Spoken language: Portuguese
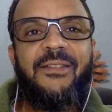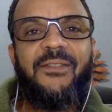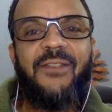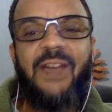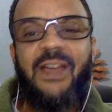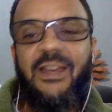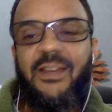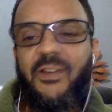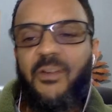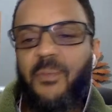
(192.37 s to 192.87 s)

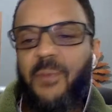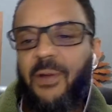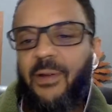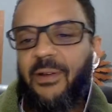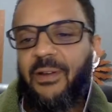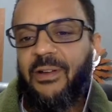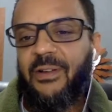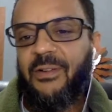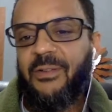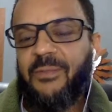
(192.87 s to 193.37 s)
Valeu,
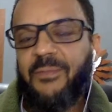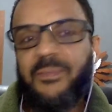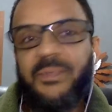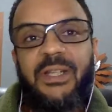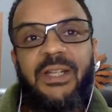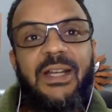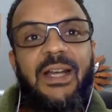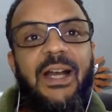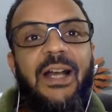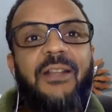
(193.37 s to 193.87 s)
Paulão,
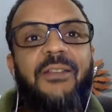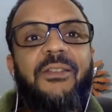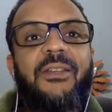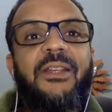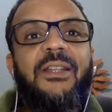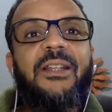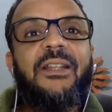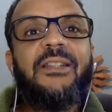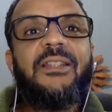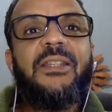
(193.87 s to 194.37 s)
obrigado
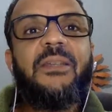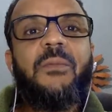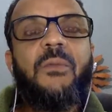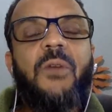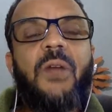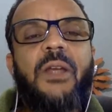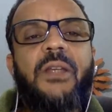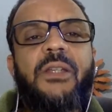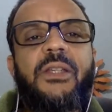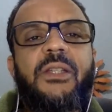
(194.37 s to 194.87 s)
aí, tá sempre
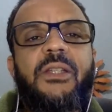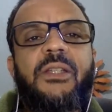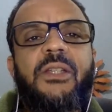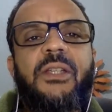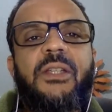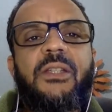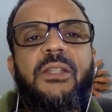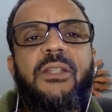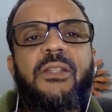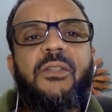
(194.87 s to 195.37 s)
com a gente
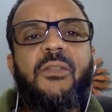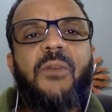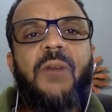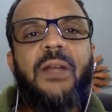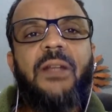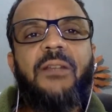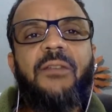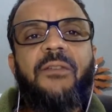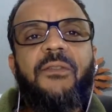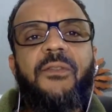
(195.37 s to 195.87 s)
aí, dia de
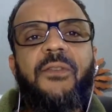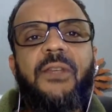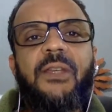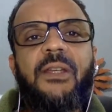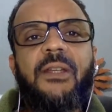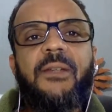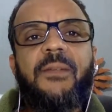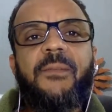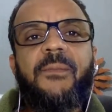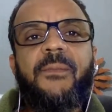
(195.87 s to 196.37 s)

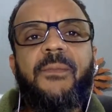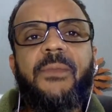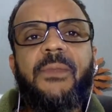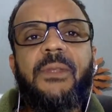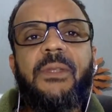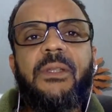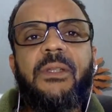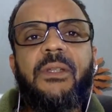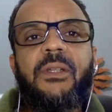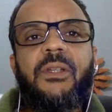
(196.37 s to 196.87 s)
quarta-feira.
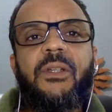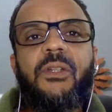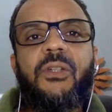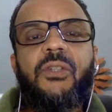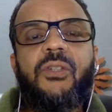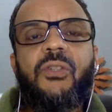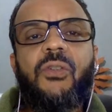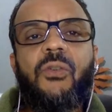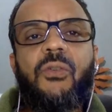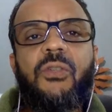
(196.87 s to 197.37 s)

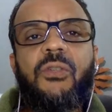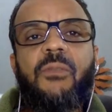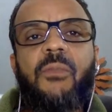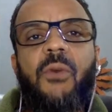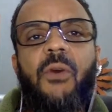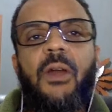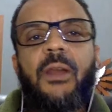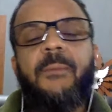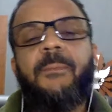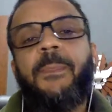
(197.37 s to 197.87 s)
Show de
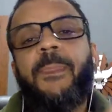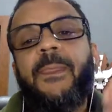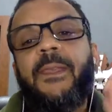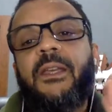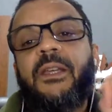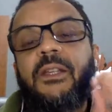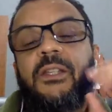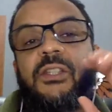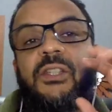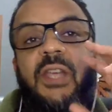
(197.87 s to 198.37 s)
bola.
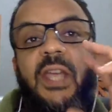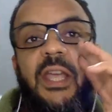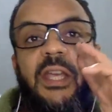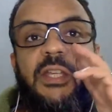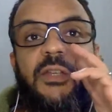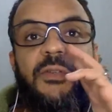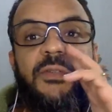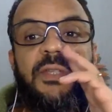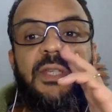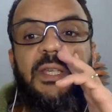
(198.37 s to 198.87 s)

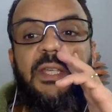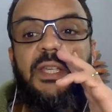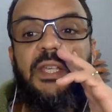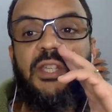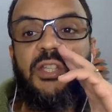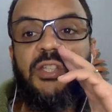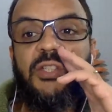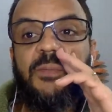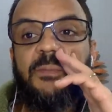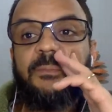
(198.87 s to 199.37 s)
Gente, é o
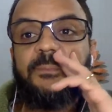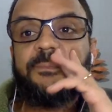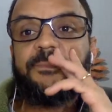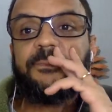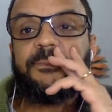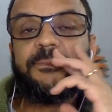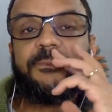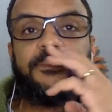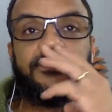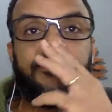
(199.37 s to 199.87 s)
seguinte,
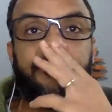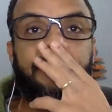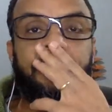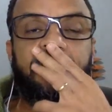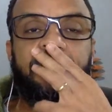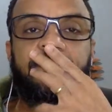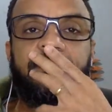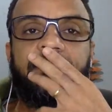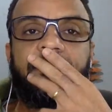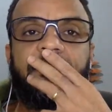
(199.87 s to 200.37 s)

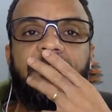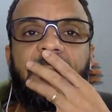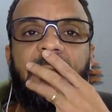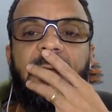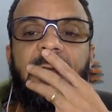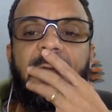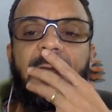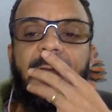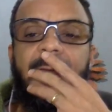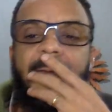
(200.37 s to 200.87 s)

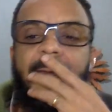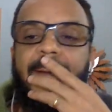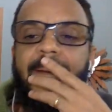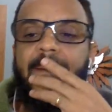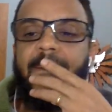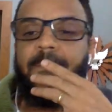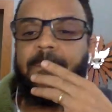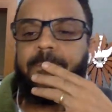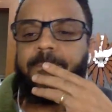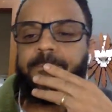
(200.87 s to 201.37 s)

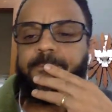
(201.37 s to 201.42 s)
é...